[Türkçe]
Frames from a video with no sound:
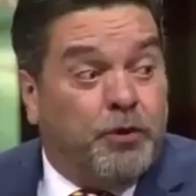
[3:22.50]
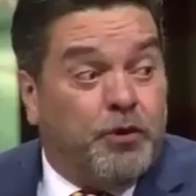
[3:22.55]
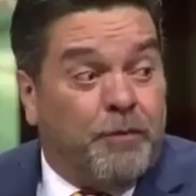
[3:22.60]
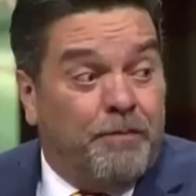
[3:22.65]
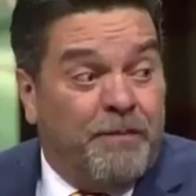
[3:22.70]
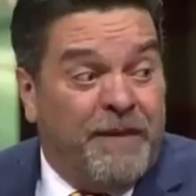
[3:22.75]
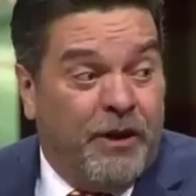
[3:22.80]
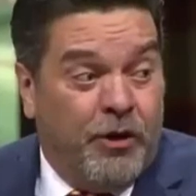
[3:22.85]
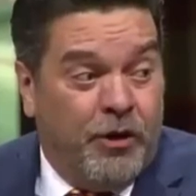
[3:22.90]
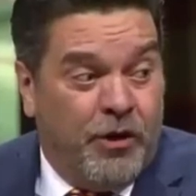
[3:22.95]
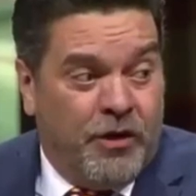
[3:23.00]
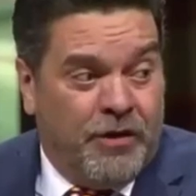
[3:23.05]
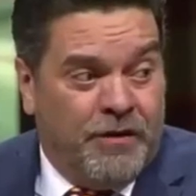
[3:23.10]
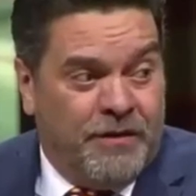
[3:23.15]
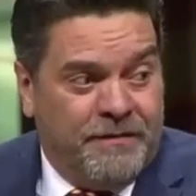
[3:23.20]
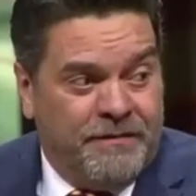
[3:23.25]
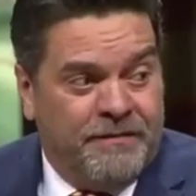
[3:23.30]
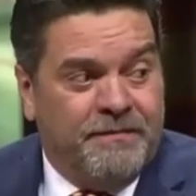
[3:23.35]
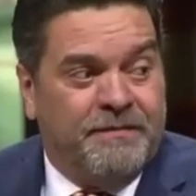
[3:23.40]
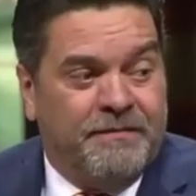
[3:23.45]
buçuk
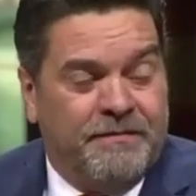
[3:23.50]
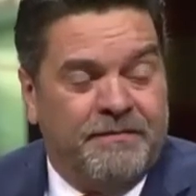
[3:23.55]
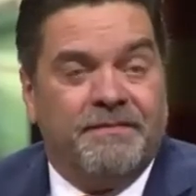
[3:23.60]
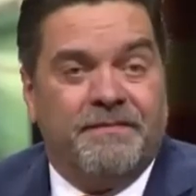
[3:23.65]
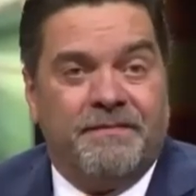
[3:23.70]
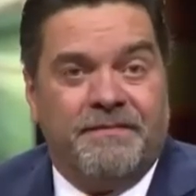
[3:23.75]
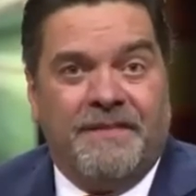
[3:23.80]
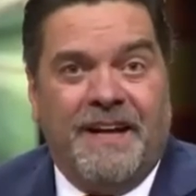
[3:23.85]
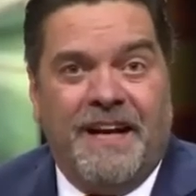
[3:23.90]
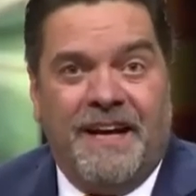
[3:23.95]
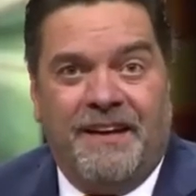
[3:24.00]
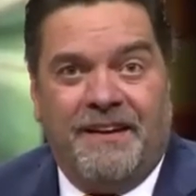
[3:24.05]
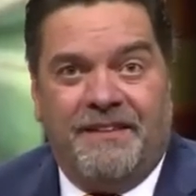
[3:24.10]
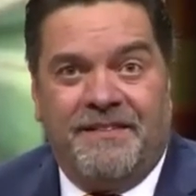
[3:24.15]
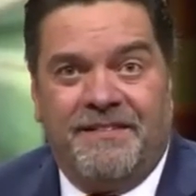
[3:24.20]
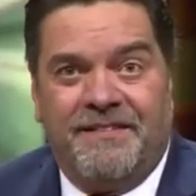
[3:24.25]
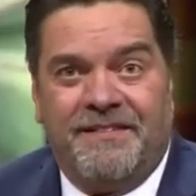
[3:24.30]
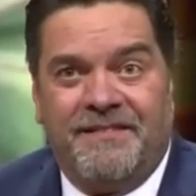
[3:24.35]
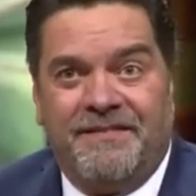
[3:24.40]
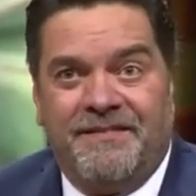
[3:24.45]
milyon. Evet.
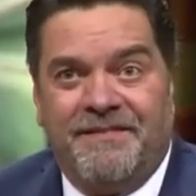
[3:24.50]
Evet.